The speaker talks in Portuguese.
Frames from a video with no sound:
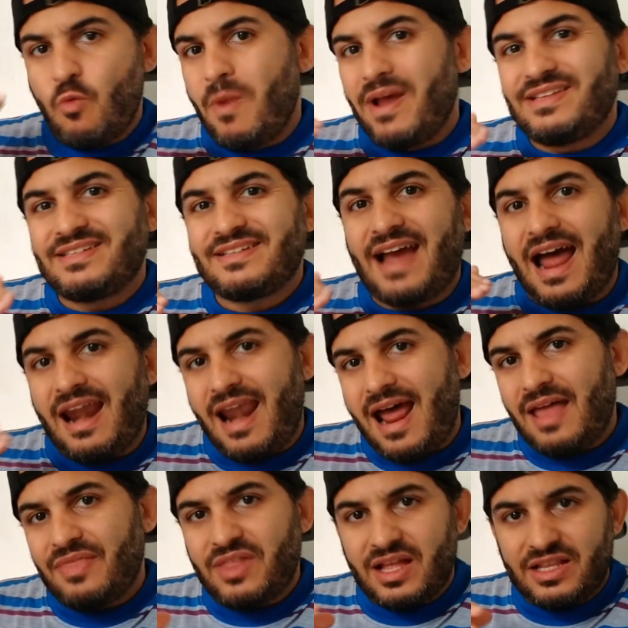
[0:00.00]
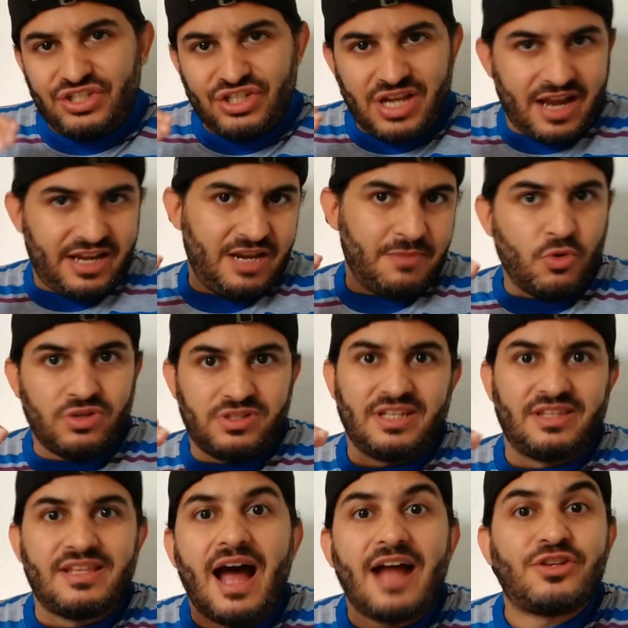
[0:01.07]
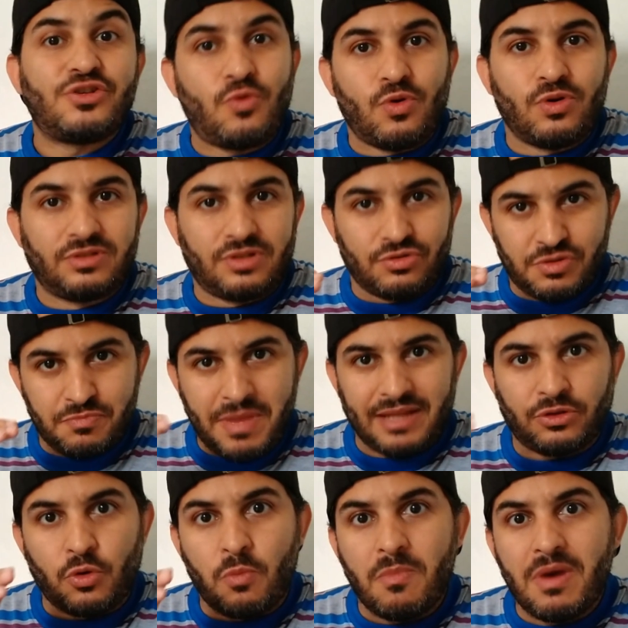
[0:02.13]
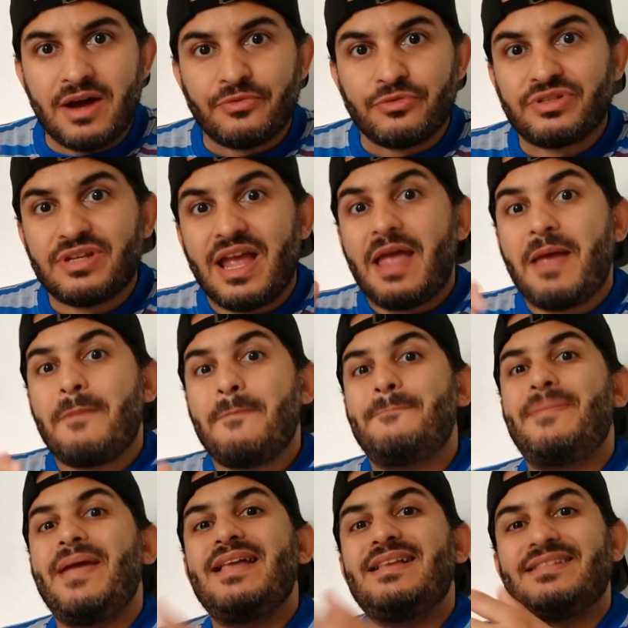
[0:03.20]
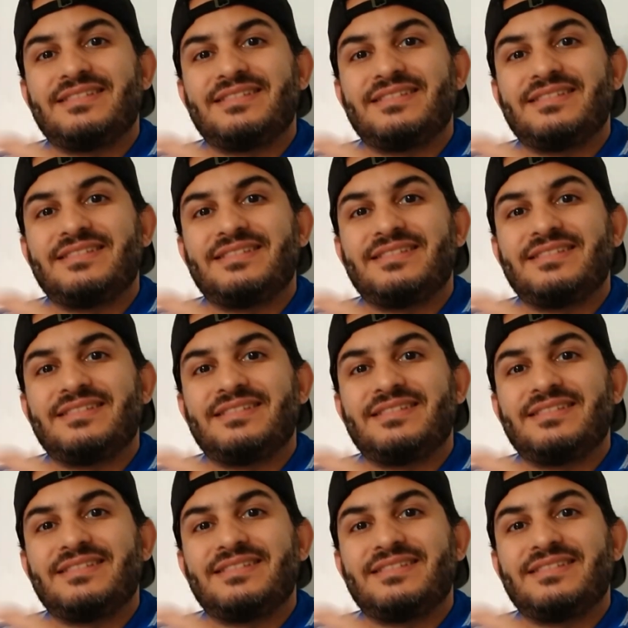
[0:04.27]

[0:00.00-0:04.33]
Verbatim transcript: uma escalada de animosidade contra os metahumanos, humanos bem